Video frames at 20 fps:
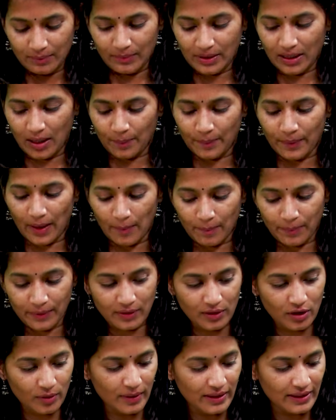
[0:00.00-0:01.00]
మరి
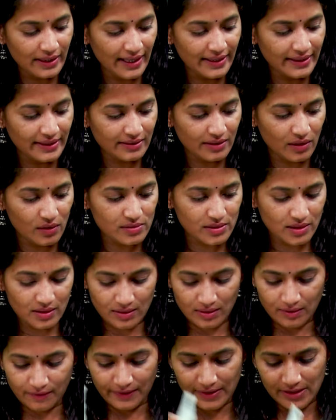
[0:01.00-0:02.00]
అప్పుడులో మరి ఎయిటీ
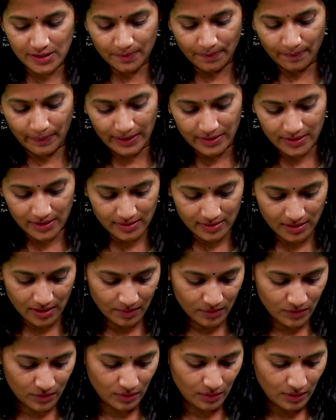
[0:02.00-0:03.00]
థౌసండ్ ఫీజ్ పే
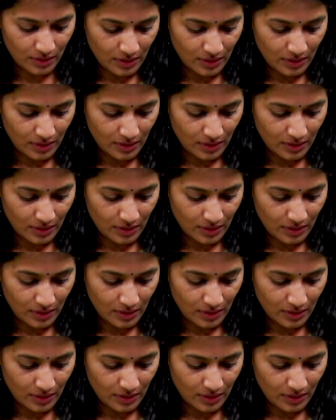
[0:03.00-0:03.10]
చేసాము